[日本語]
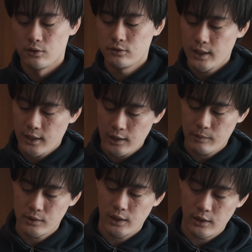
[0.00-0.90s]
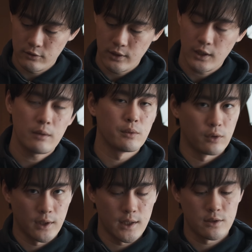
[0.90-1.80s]
上からも撮
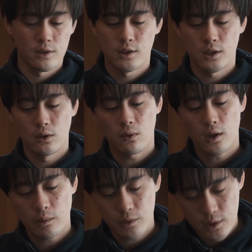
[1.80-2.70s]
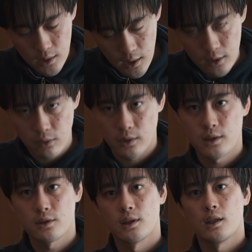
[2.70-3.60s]
りやすいし、横からもしっかり撮りや
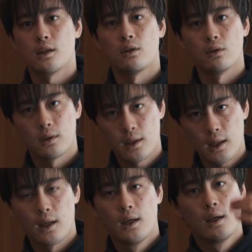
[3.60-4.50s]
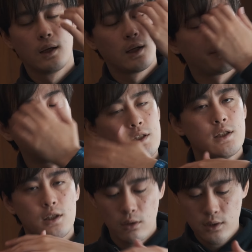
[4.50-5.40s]
すくなってるので、
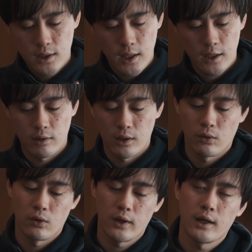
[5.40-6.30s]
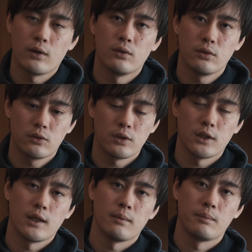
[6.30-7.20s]
日常使いにはねこれが本当に
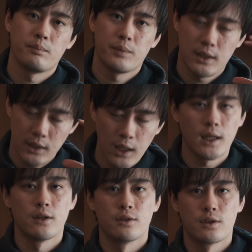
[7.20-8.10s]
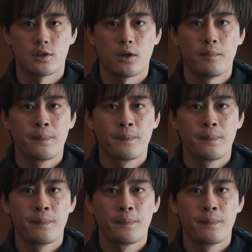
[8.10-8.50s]
ねぴったり合うんですよ。